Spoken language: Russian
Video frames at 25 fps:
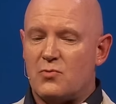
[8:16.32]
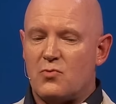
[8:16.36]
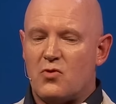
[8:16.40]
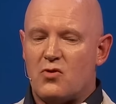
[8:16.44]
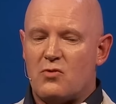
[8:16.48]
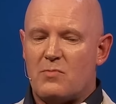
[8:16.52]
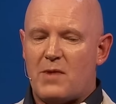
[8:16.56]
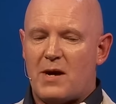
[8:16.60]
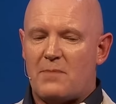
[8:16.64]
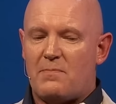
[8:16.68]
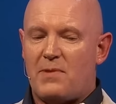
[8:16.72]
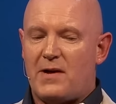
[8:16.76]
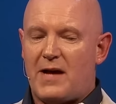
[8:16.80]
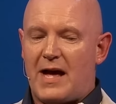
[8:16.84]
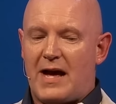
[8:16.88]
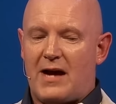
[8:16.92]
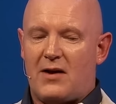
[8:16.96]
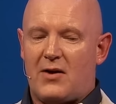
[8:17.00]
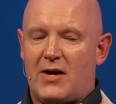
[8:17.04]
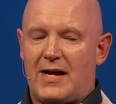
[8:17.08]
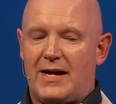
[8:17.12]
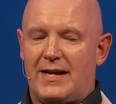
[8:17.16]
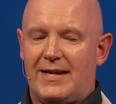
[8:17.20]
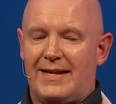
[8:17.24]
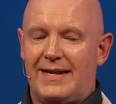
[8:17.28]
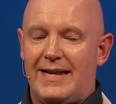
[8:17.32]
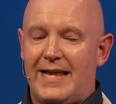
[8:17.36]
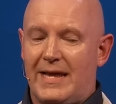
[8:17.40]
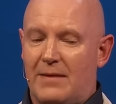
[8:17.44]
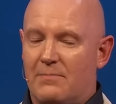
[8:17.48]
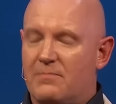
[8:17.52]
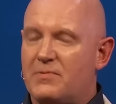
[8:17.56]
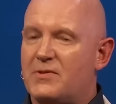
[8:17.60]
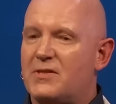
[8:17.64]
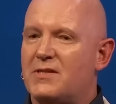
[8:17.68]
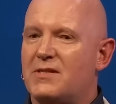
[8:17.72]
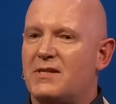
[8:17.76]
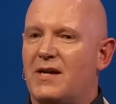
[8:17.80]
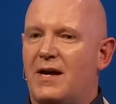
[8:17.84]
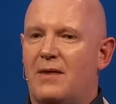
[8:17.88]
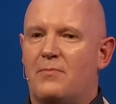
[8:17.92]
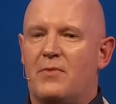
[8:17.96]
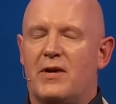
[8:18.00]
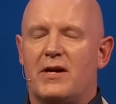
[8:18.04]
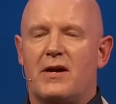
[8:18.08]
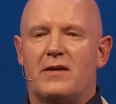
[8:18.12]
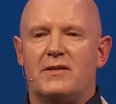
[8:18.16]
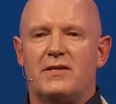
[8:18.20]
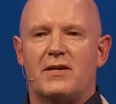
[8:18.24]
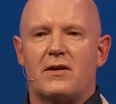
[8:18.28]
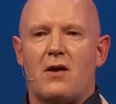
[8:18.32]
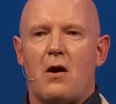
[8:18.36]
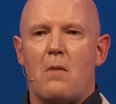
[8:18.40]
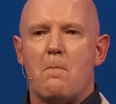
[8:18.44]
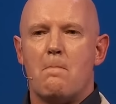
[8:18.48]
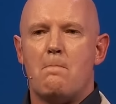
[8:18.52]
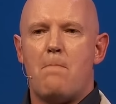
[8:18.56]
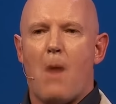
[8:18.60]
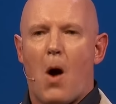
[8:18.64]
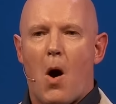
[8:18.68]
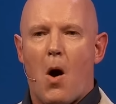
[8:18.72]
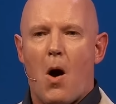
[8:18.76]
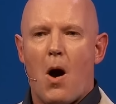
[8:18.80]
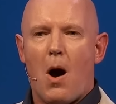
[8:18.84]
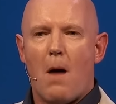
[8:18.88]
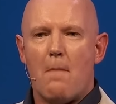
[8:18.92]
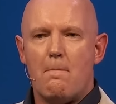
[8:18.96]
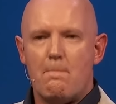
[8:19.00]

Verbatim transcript: разогреем губы. Сделаем ба.